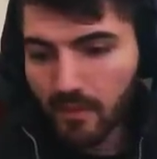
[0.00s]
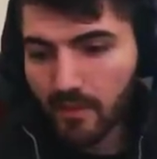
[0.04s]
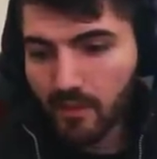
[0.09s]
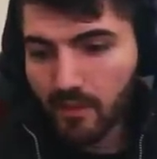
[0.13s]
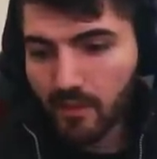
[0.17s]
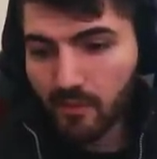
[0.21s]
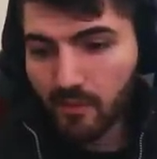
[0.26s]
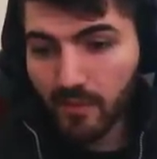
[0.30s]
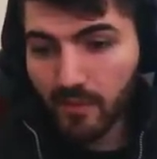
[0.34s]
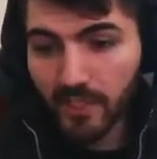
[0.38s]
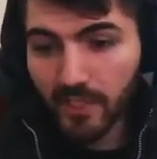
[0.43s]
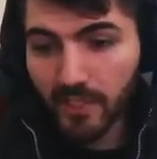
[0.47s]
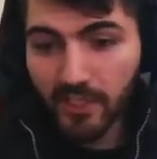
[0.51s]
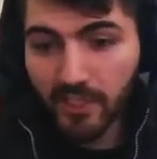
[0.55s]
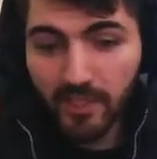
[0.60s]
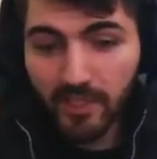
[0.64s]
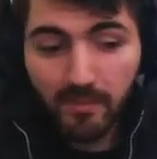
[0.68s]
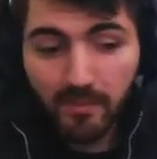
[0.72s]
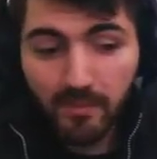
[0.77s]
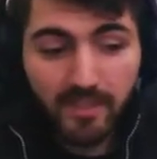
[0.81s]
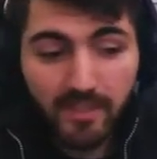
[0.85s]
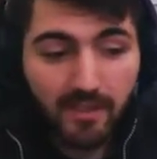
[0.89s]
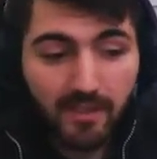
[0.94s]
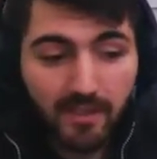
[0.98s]
Şimdi
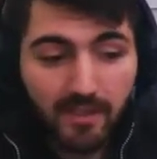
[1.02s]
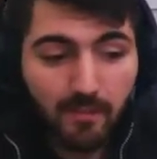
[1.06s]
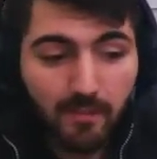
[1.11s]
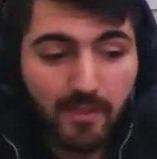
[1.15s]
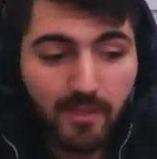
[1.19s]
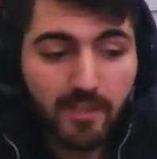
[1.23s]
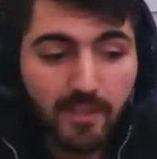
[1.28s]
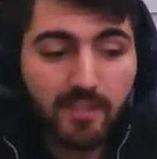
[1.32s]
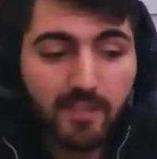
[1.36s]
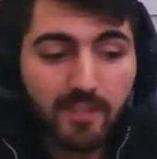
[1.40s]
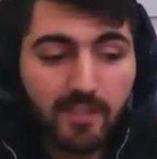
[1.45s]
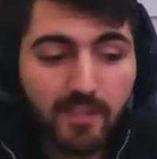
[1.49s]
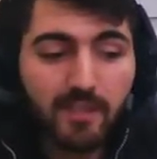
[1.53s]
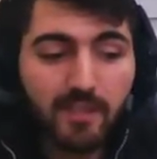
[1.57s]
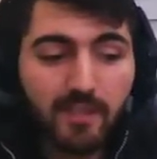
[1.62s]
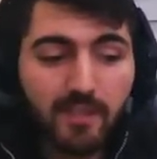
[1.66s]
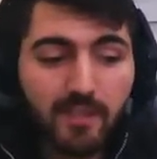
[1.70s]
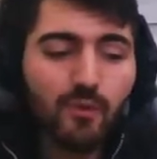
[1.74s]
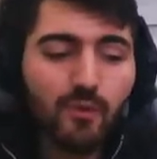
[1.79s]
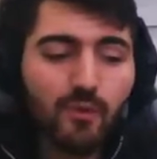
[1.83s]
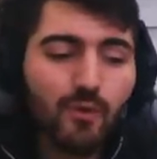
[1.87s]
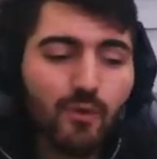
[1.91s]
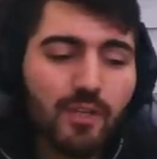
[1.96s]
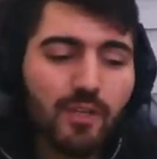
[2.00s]
geçelim itemlere. İtemleri
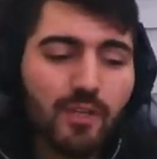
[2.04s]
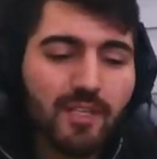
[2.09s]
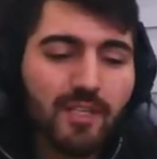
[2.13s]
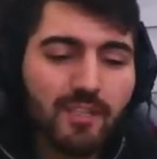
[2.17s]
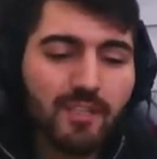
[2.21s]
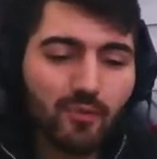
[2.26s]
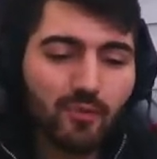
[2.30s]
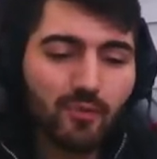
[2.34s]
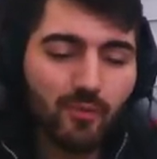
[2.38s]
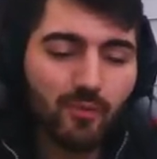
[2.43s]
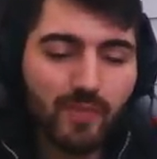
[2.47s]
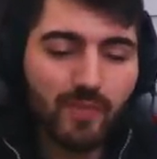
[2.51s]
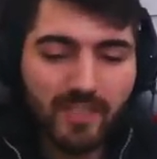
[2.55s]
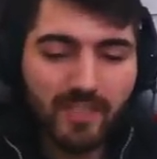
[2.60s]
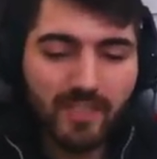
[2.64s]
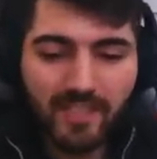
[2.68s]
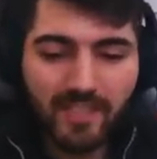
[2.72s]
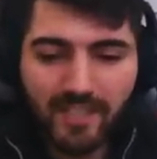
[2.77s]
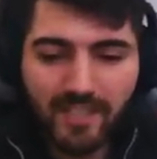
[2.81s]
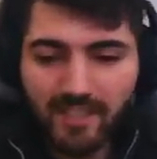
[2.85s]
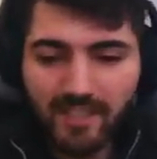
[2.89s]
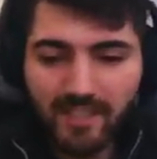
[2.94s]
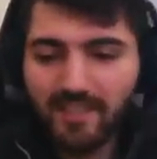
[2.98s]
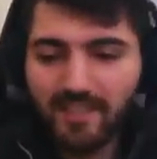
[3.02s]
öyle elit topladık ki.